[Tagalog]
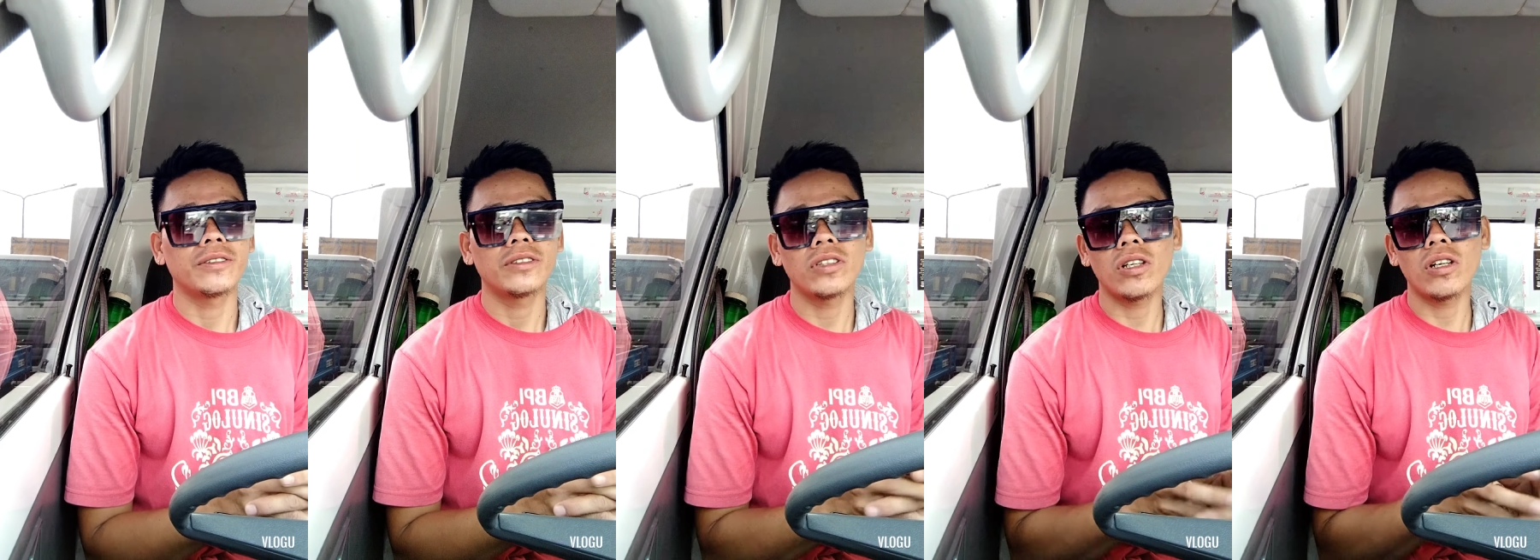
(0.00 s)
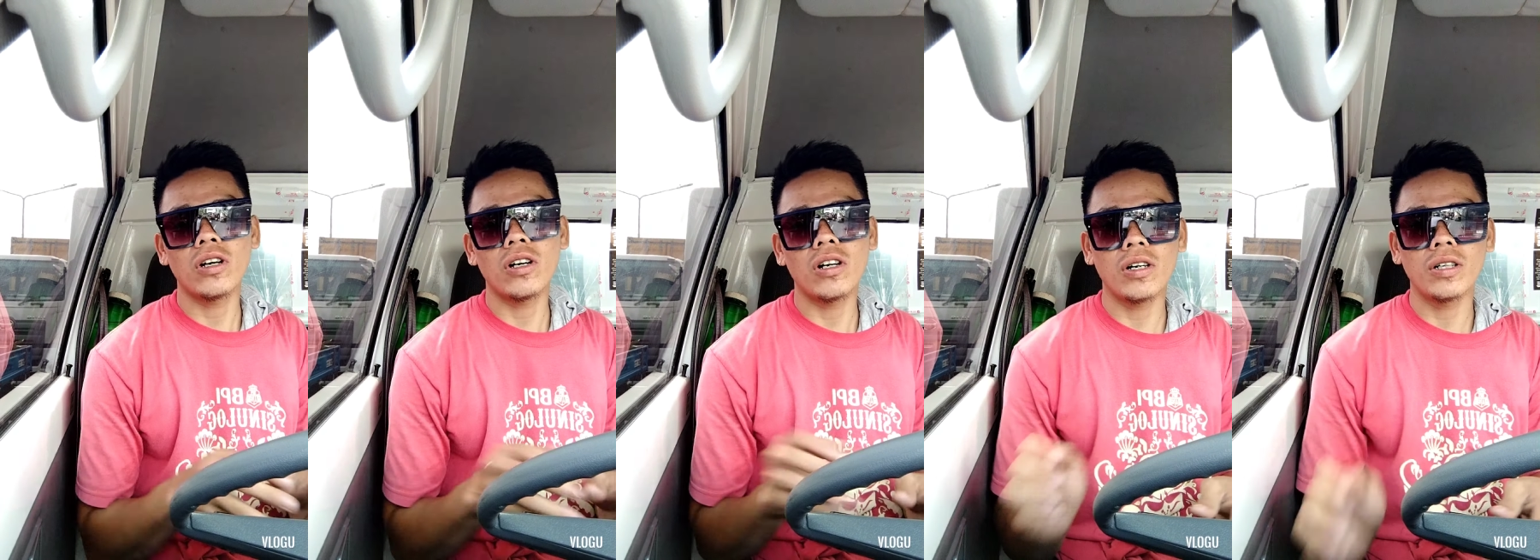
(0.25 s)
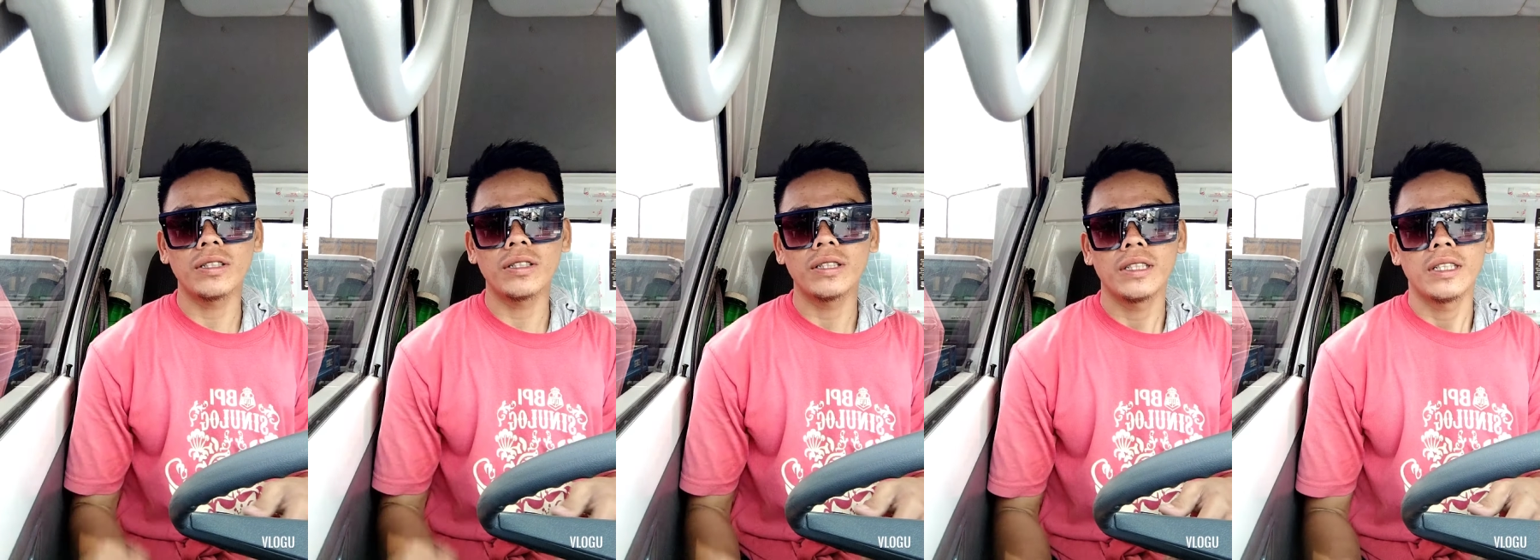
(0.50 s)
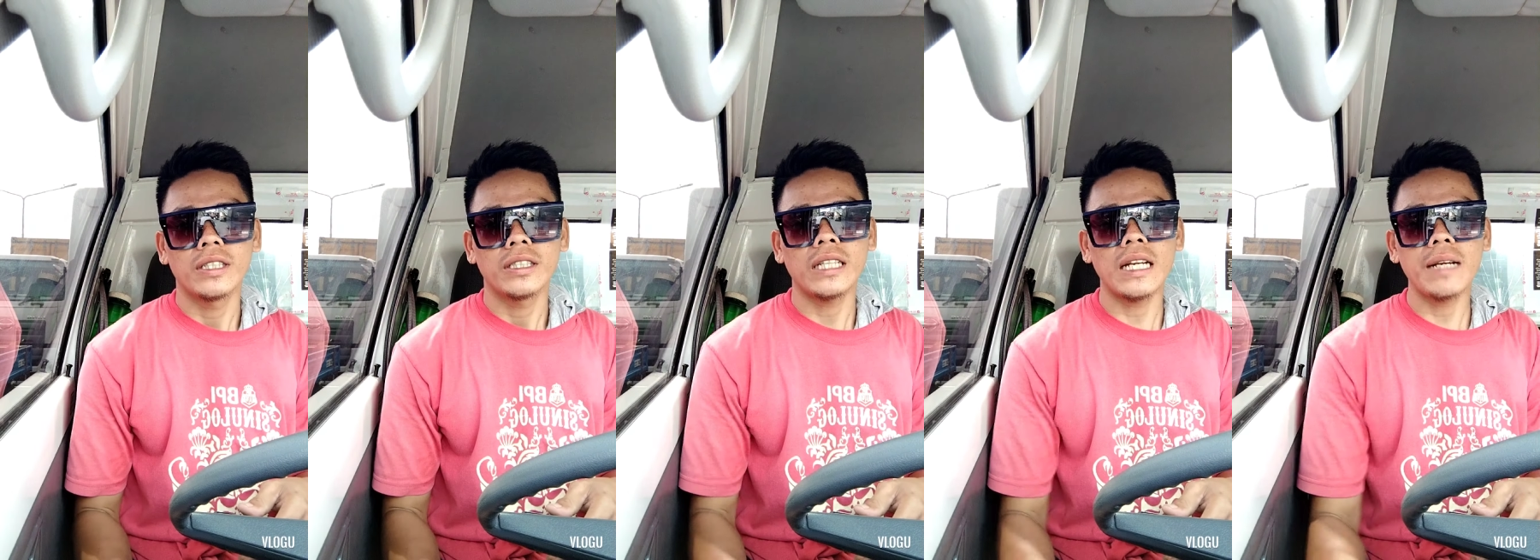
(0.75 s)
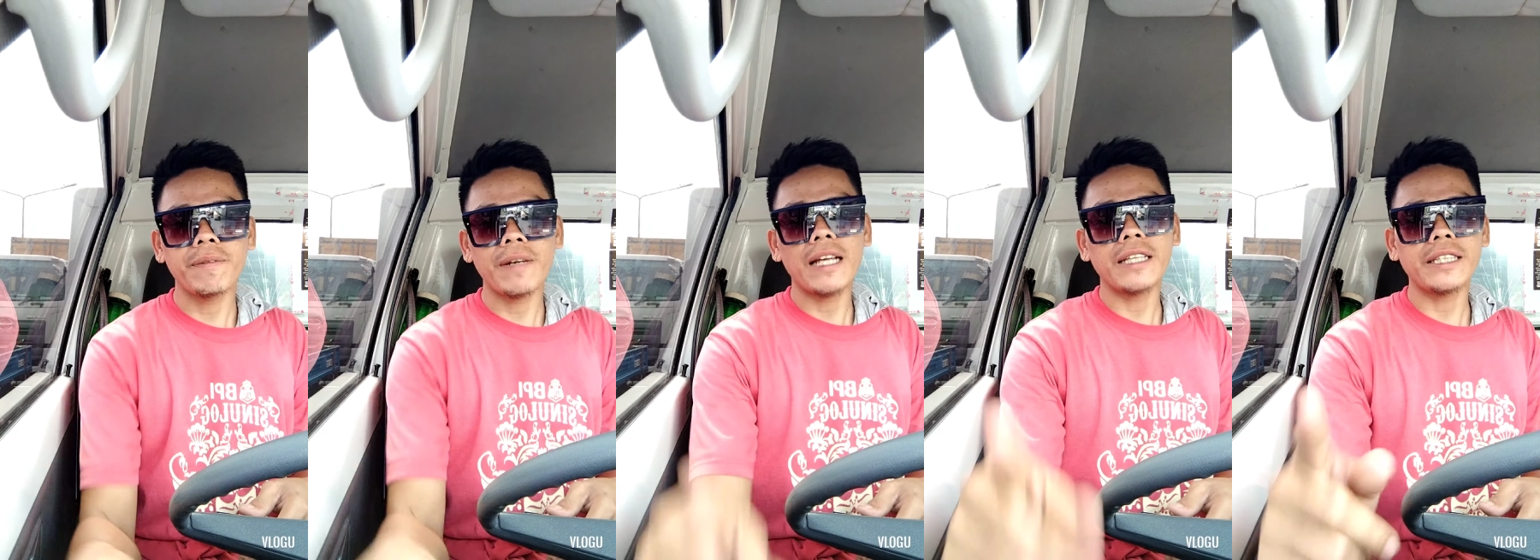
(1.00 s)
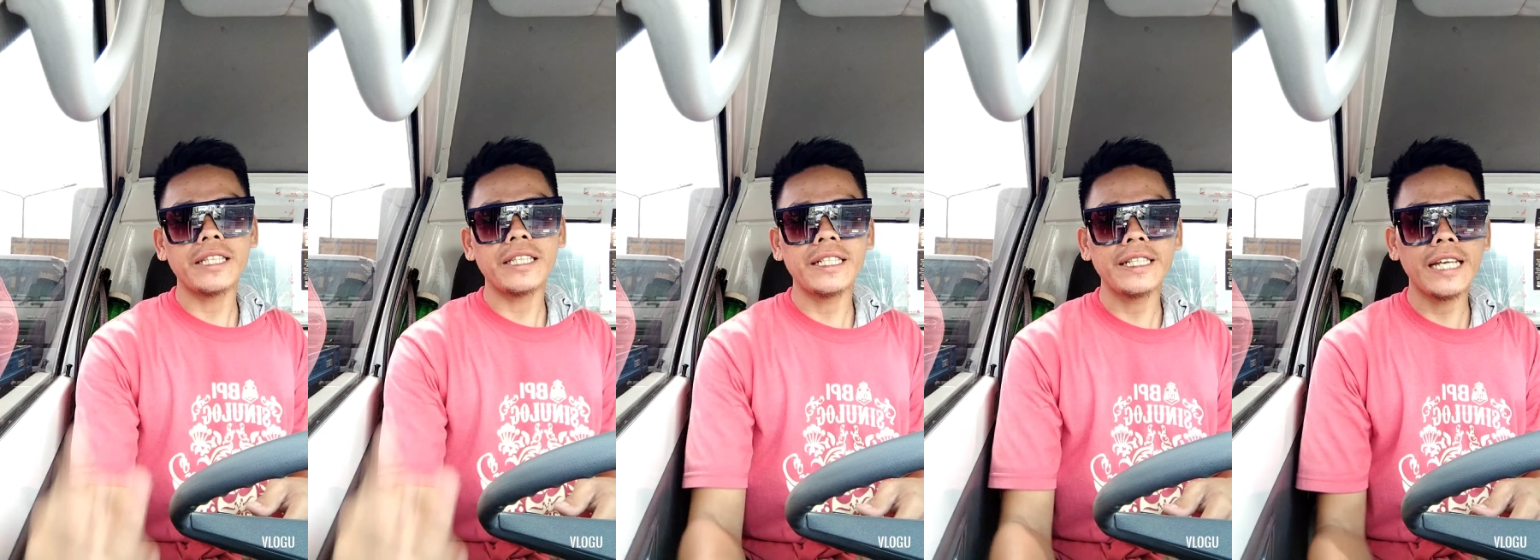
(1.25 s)
So, trip
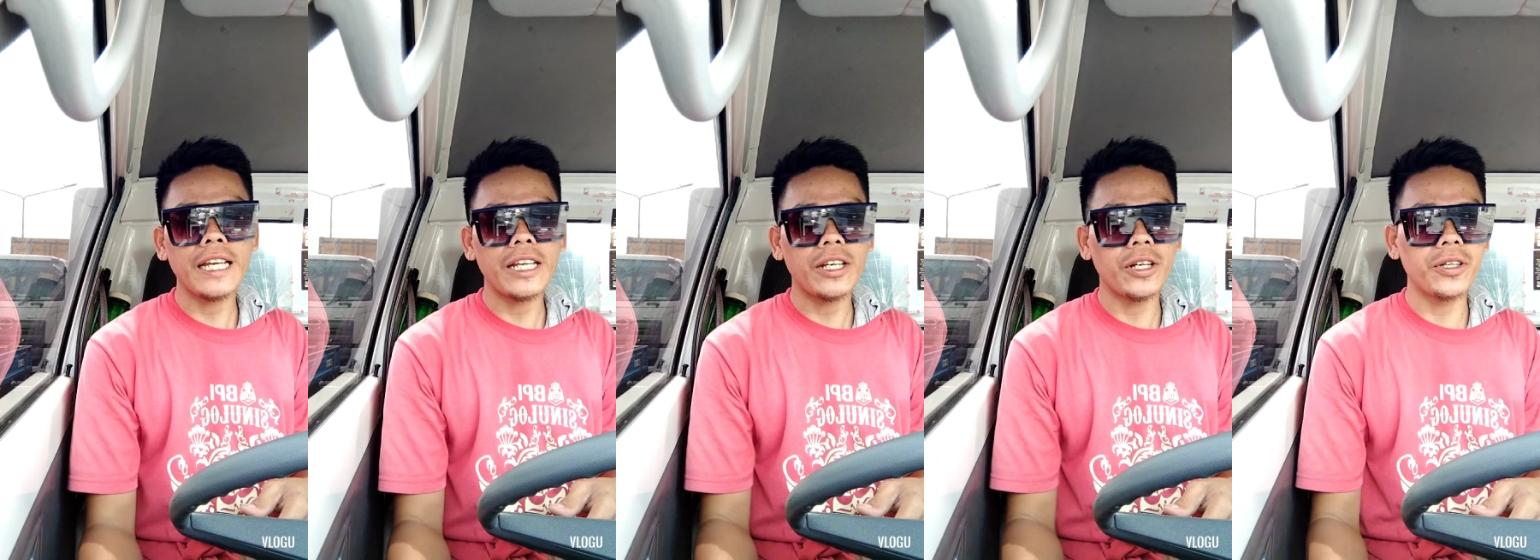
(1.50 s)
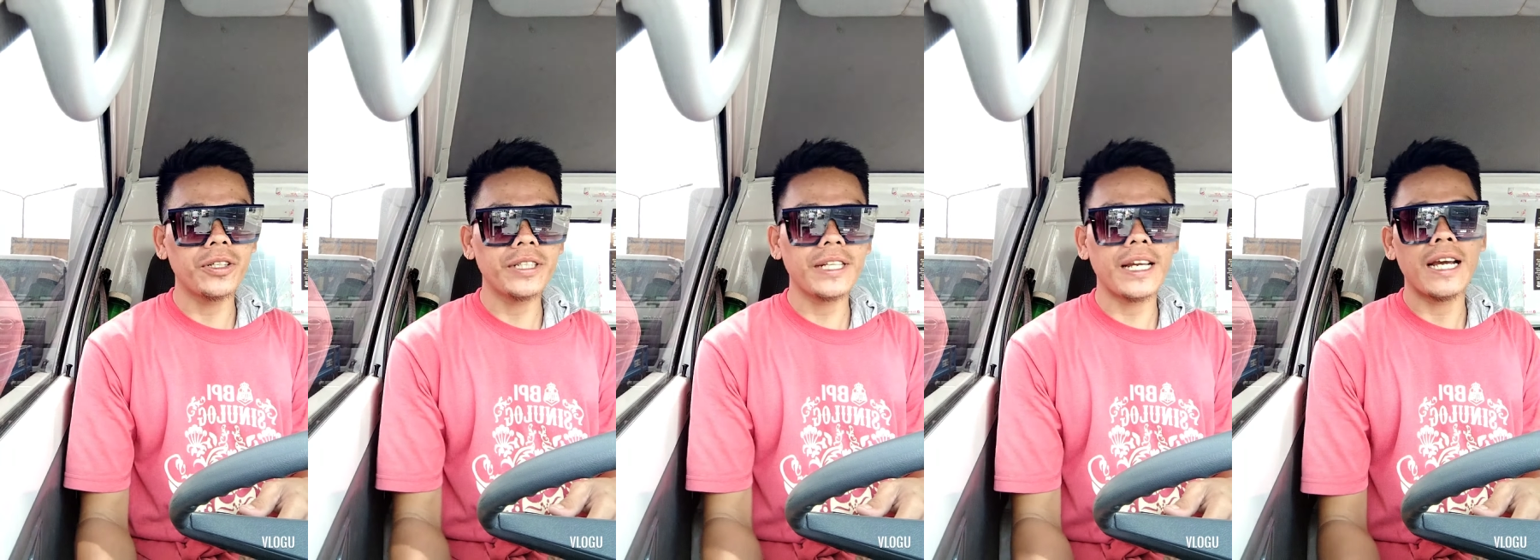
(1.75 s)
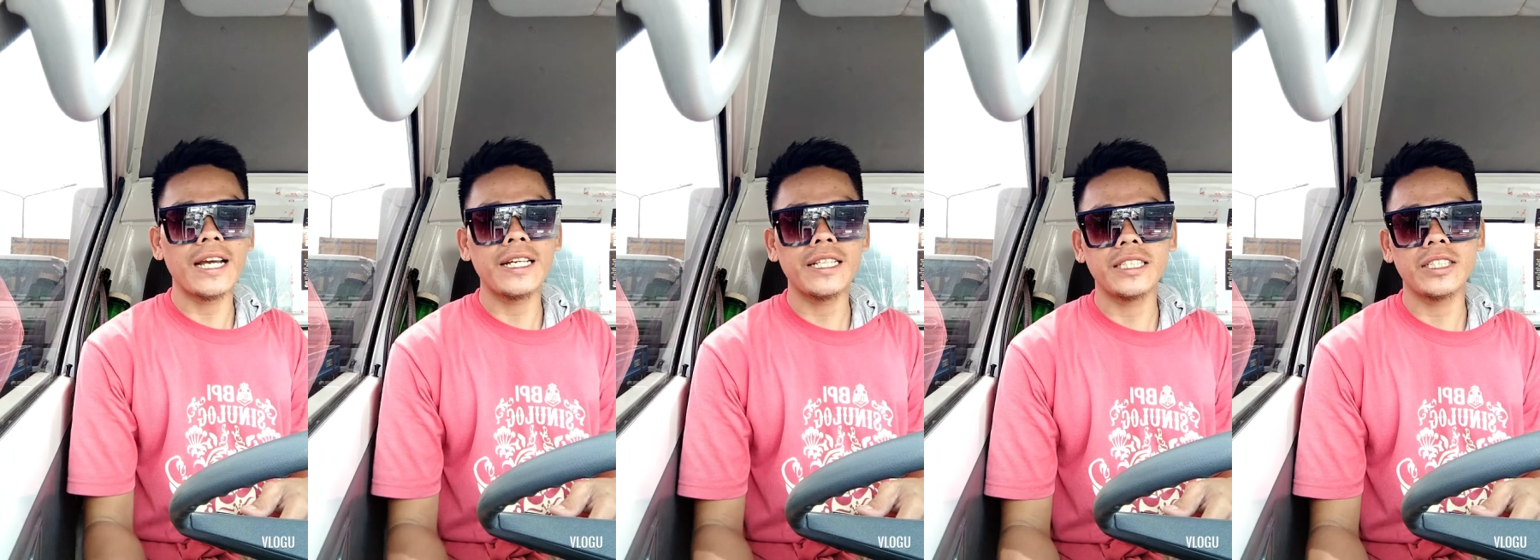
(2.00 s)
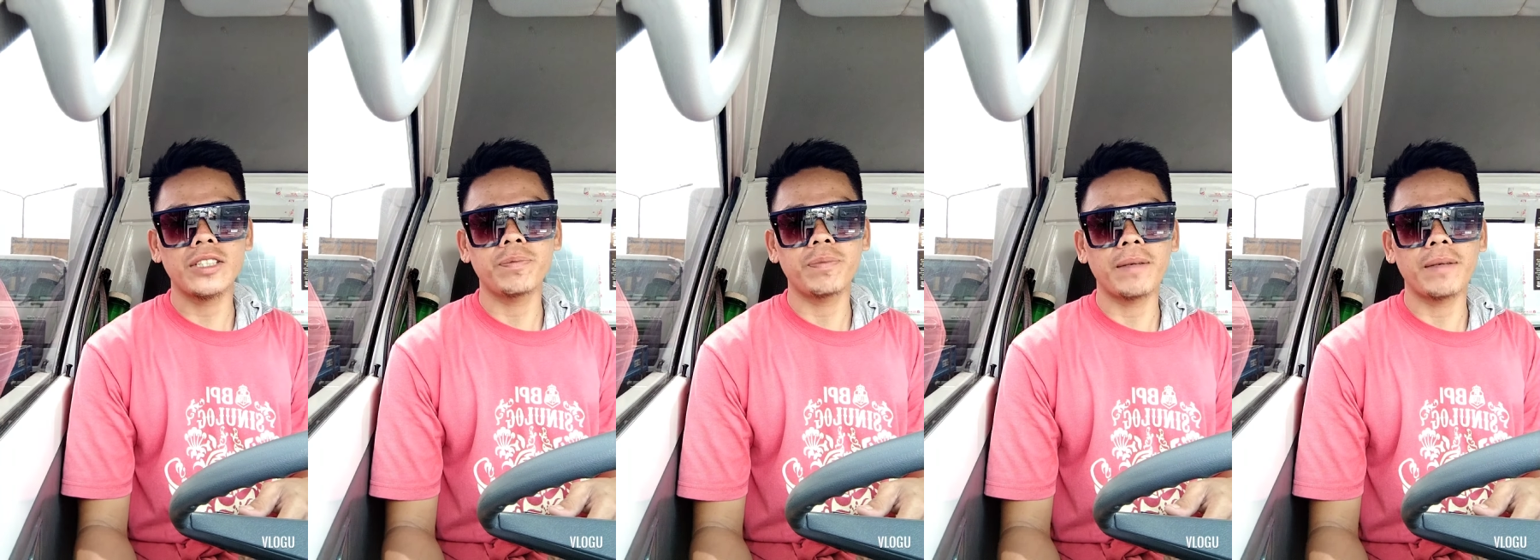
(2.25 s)
natin ngayon, guys,